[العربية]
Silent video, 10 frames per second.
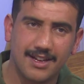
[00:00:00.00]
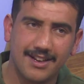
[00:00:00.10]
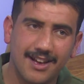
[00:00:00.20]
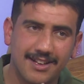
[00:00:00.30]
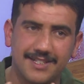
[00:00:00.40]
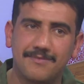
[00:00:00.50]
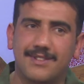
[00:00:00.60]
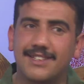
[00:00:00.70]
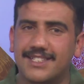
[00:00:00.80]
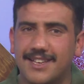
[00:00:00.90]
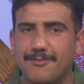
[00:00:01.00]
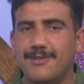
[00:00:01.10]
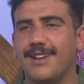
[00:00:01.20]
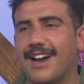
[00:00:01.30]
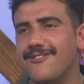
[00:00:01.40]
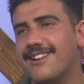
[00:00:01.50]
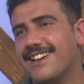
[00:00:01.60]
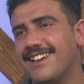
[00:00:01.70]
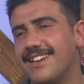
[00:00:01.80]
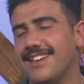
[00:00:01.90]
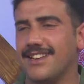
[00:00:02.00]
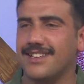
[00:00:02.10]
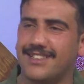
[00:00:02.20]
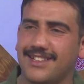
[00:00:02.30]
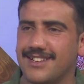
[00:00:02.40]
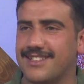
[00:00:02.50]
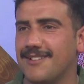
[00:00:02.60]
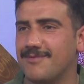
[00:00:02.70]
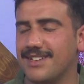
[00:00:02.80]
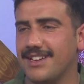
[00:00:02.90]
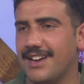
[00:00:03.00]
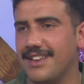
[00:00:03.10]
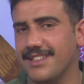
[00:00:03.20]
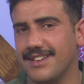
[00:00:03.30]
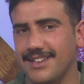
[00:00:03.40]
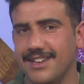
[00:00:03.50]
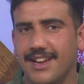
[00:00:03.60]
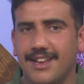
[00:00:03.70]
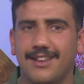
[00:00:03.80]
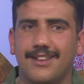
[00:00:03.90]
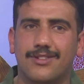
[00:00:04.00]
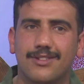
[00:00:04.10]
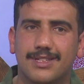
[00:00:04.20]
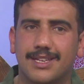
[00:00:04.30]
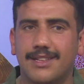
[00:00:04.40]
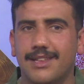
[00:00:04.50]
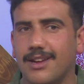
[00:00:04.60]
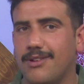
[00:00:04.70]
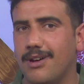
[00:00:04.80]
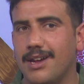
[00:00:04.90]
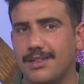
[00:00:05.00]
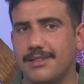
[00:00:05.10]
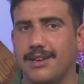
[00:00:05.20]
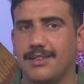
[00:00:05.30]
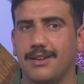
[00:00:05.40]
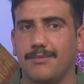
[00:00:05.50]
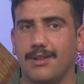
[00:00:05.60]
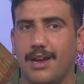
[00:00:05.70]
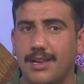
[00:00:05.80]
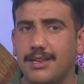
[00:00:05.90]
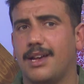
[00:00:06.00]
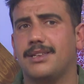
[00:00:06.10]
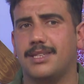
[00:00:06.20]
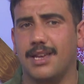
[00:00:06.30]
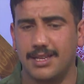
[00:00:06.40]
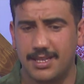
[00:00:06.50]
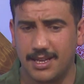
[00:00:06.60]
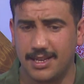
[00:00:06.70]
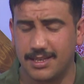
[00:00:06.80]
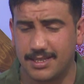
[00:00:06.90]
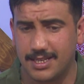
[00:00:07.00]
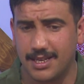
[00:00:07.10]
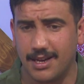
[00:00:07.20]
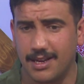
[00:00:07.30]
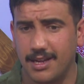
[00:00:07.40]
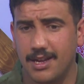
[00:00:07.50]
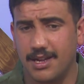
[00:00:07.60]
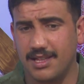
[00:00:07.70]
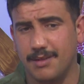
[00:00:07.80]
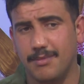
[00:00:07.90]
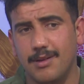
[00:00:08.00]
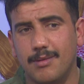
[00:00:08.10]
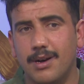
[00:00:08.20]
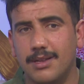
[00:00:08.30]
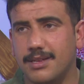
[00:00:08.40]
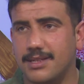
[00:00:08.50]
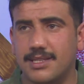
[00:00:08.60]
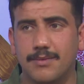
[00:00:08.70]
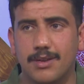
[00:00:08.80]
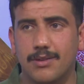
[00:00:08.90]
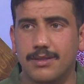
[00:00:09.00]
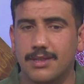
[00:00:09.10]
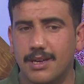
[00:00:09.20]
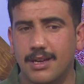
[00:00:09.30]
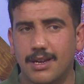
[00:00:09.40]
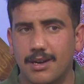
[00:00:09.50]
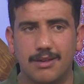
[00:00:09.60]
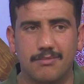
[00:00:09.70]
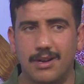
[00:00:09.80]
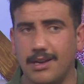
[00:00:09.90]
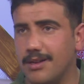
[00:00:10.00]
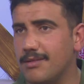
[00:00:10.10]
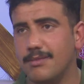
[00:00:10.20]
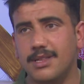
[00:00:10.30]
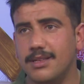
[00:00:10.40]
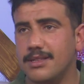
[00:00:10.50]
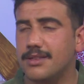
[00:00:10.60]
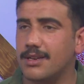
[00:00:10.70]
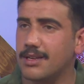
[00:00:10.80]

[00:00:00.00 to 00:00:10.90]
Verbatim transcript: لازم تصممي على الورقه يلا تطلقي على نظري لان شو يصير عندك هواي اخطاء اذا اي اي السياره اذا ما ما ترسمها وتدققها هاي ما ما تنجح طيب